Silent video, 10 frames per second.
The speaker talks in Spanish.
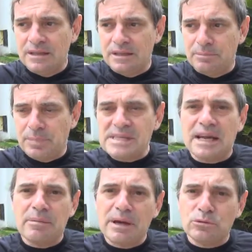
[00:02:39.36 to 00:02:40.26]
y
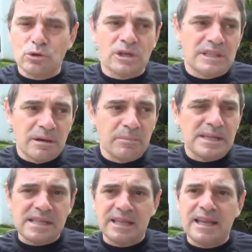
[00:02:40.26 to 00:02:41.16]
pese a que había autos que estaban
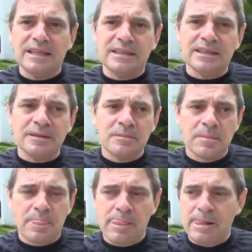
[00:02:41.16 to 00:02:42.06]
más adelante,
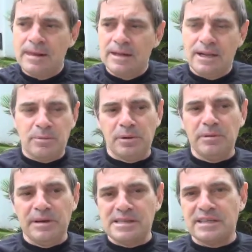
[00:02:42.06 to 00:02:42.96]
el
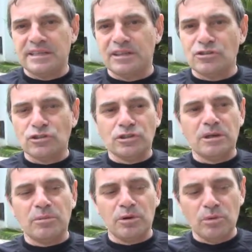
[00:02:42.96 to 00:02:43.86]
problema era el siguiente, que nosotros
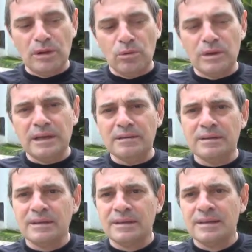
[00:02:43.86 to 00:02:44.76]
estábamos en una duna
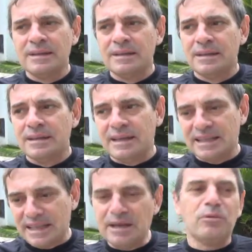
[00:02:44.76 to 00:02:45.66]

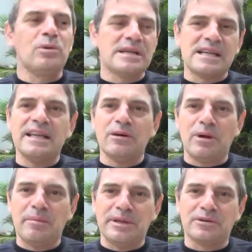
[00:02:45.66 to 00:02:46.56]
que teníamos una salida
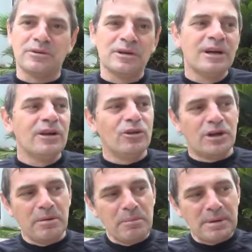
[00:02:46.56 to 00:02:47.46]
a un camino.
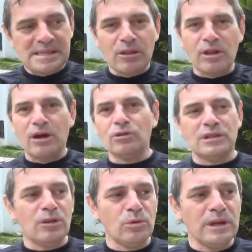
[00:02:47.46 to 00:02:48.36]
Los que habían pasado a la
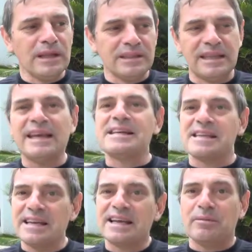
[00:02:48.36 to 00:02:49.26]
otra duna tenían
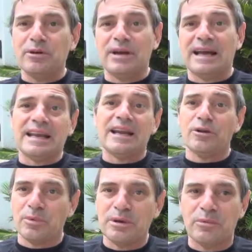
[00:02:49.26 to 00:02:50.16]
que seguir el camino de la
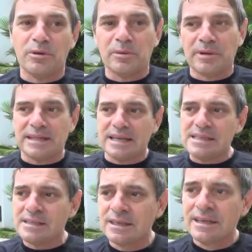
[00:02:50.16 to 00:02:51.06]
carrera, no podían volver para
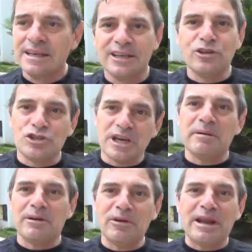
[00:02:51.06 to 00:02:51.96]
atrás y no
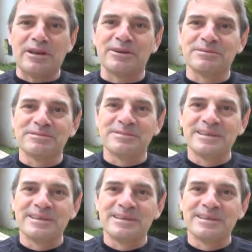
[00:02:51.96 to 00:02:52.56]
llegaban a horario.